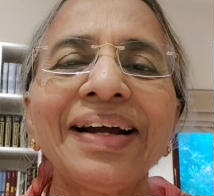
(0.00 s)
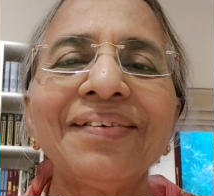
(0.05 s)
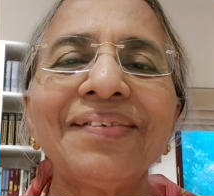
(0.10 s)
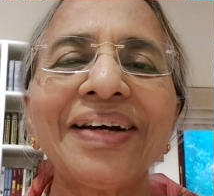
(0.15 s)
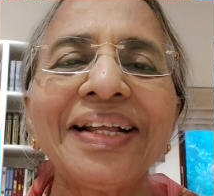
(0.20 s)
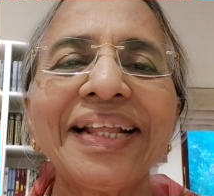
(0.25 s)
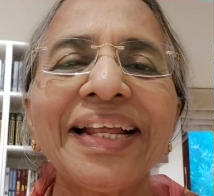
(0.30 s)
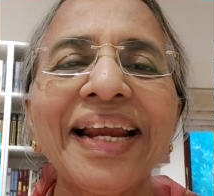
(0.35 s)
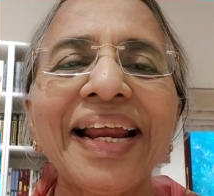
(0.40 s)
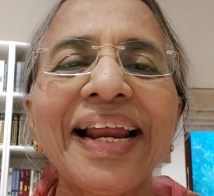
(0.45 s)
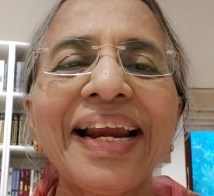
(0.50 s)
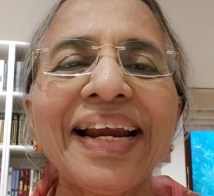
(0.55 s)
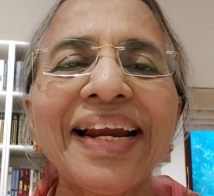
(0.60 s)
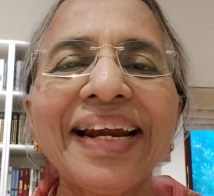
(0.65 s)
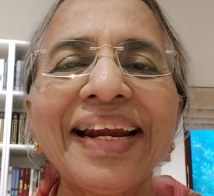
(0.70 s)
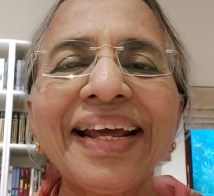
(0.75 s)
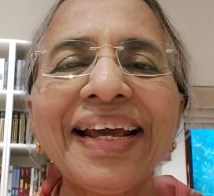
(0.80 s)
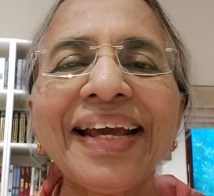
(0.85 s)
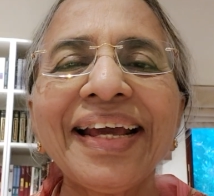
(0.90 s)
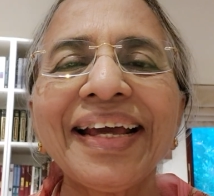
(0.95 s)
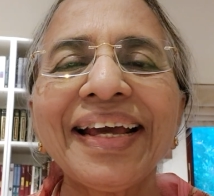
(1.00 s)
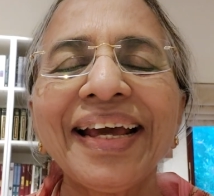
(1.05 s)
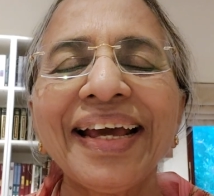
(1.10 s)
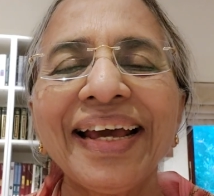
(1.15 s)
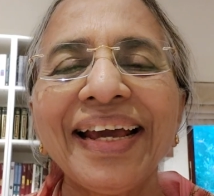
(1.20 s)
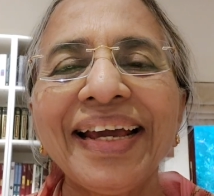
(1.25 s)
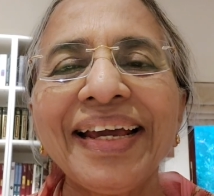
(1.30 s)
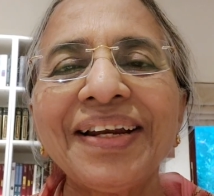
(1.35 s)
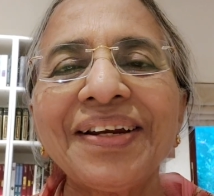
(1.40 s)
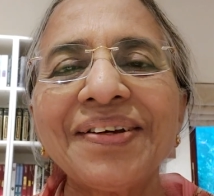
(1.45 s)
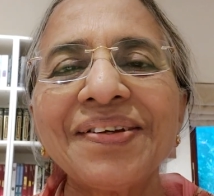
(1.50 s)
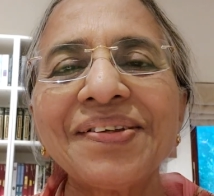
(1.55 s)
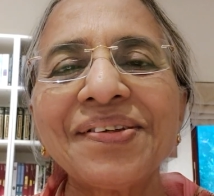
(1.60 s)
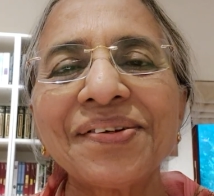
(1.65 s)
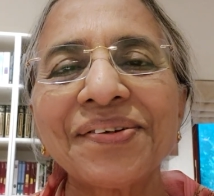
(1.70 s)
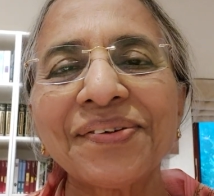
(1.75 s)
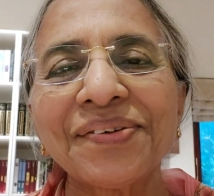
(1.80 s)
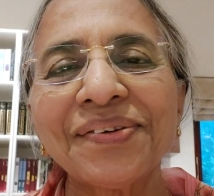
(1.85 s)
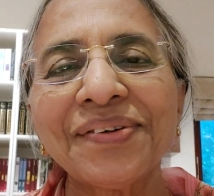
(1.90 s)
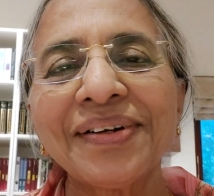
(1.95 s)
వందనాలండి
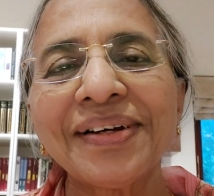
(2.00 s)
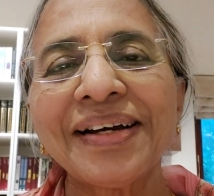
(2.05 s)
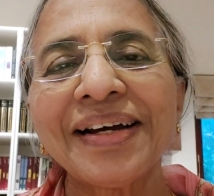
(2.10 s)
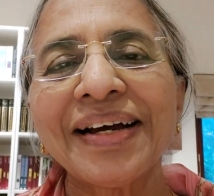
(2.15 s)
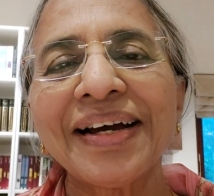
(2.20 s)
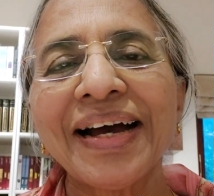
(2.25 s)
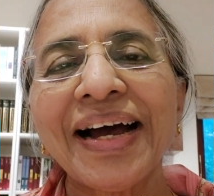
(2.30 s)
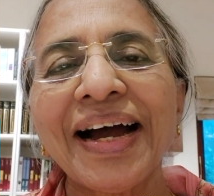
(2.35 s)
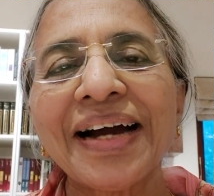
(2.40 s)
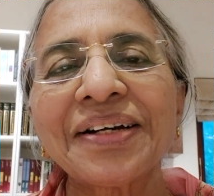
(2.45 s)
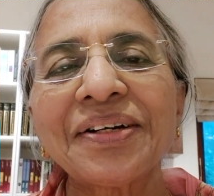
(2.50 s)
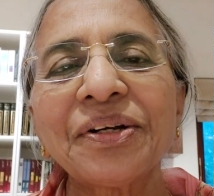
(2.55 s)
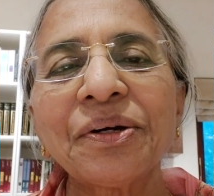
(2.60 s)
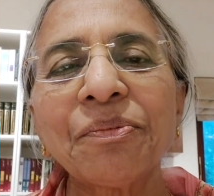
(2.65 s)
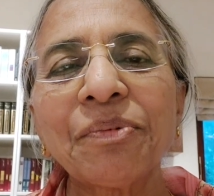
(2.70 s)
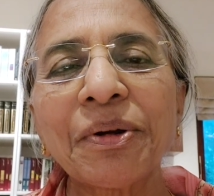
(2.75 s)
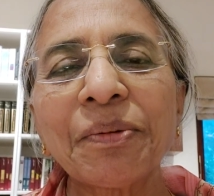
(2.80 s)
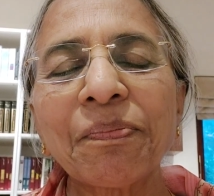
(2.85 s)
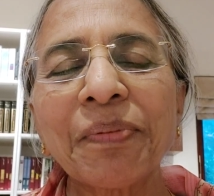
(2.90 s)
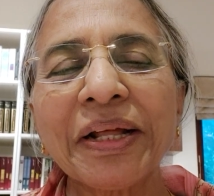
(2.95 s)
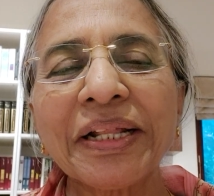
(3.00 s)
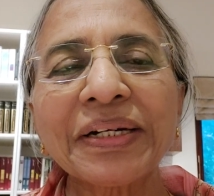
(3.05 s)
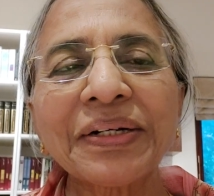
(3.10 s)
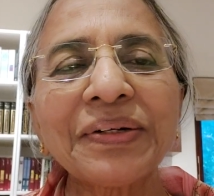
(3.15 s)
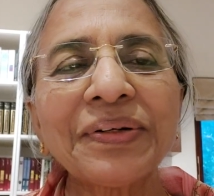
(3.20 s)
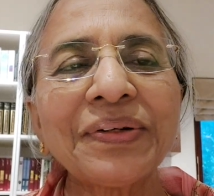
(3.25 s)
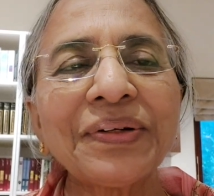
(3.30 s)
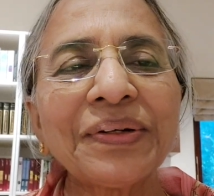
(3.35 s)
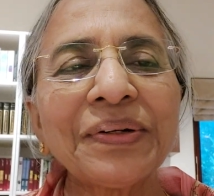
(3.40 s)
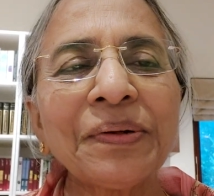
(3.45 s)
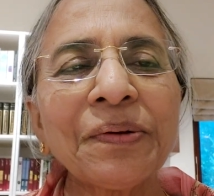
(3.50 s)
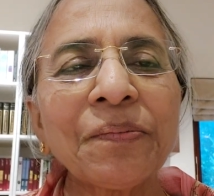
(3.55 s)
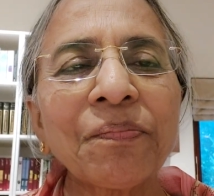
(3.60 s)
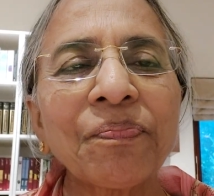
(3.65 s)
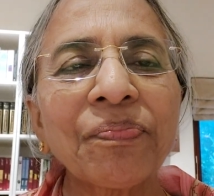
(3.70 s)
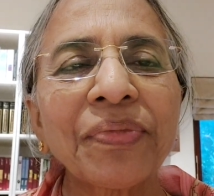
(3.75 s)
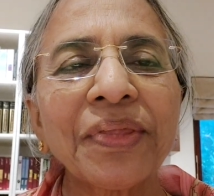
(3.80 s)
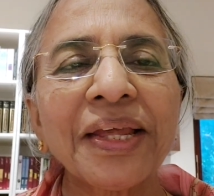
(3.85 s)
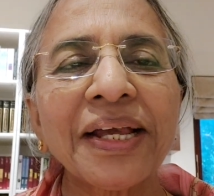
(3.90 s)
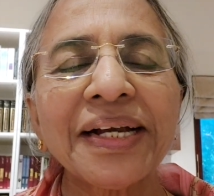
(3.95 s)
ఈరోజు అక్టోబర్ పదకొండు
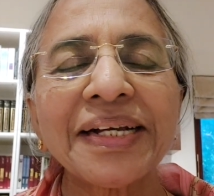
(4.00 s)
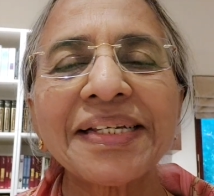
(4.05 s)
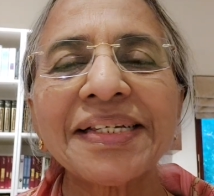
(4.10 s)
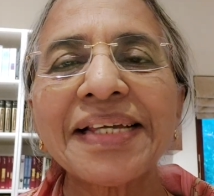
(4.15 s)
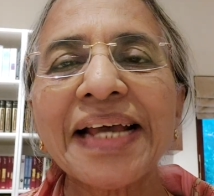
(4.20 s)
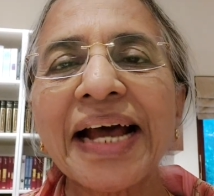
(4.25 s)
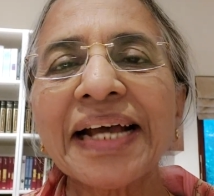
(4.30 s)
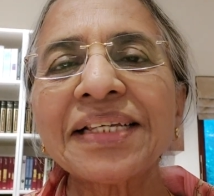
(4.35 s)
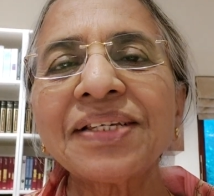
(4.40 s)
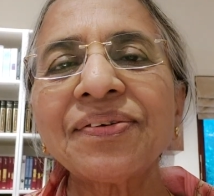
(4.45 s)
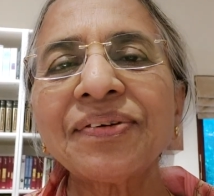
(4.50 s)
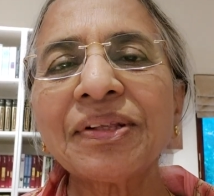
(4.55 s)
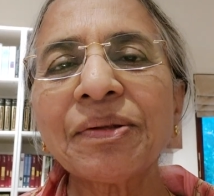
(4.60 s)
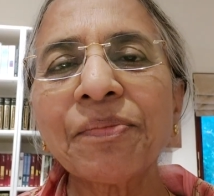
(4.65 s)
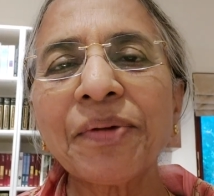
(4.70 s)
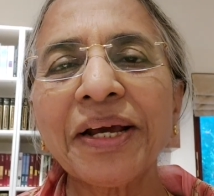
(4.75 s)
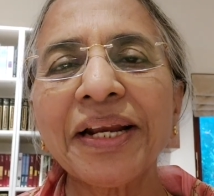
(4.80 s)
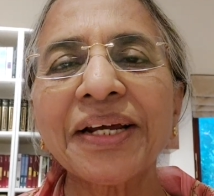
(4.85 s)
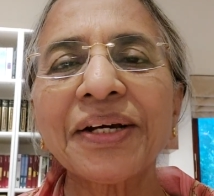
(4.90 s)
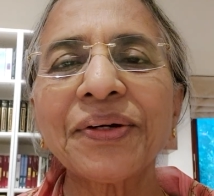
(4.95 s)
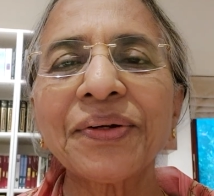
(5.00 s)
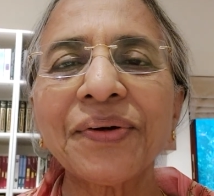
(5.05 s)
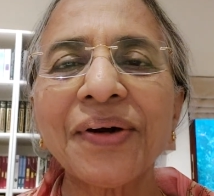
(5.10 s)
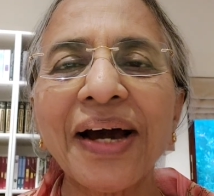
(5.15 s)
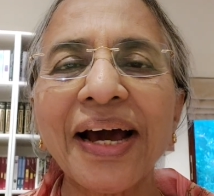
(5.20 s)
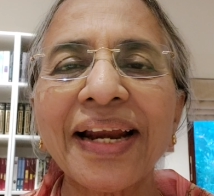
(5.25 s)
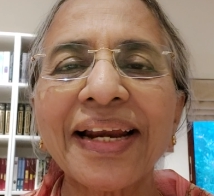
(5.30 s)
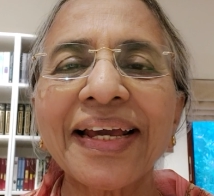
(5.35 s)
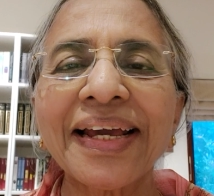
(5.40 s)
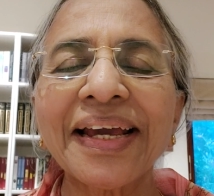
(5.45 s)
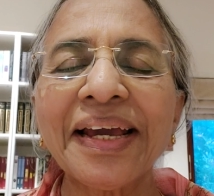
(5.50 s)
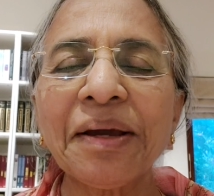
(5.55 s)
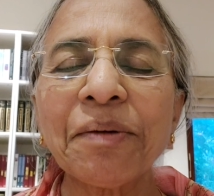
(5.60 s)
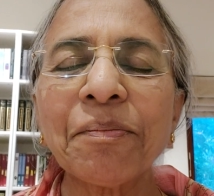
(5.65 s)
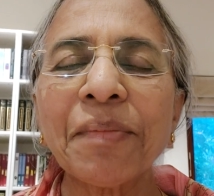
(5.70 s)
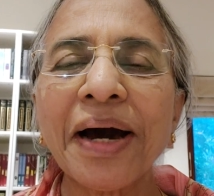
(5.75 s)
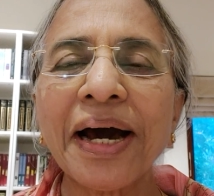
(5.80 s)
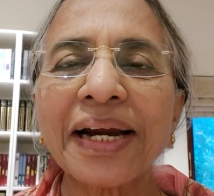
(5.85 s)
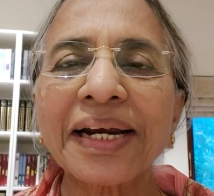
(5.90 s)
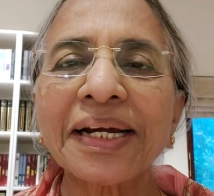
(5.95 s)
శాశ్వతమైన గృహానికి
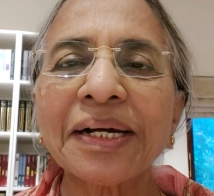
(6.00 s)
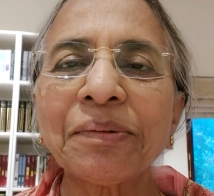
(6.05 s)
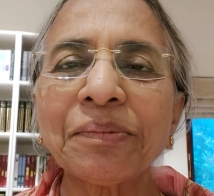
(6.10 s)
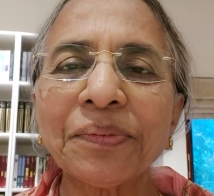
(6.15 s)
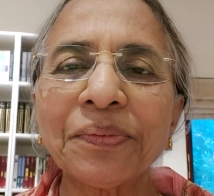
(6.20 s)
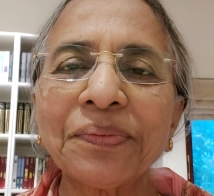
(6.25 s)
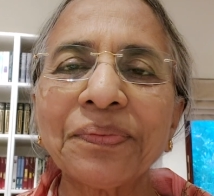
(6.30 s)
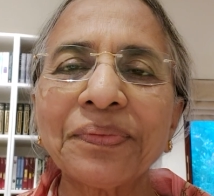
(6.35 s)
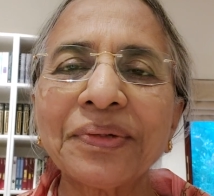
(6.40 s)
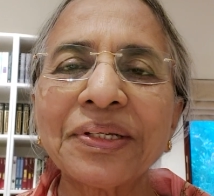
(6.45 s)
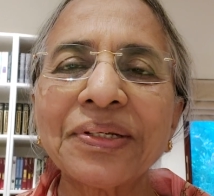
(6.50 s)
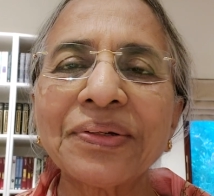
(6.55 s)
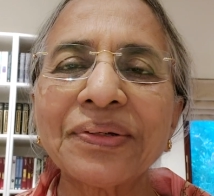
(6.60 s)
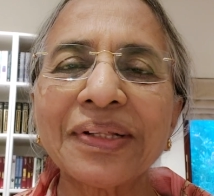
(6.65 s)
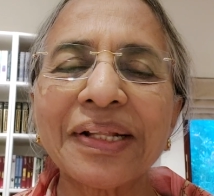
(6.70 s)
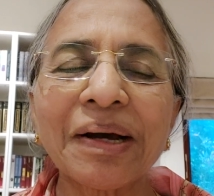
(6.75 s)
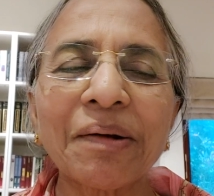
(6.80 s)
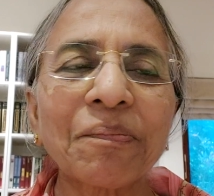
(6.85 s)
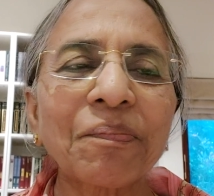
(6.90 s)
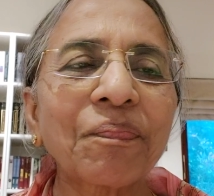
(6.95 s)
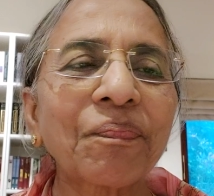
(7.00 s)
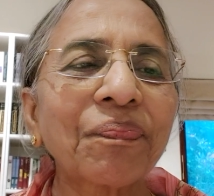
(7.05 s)
మార్గం చూద్దాం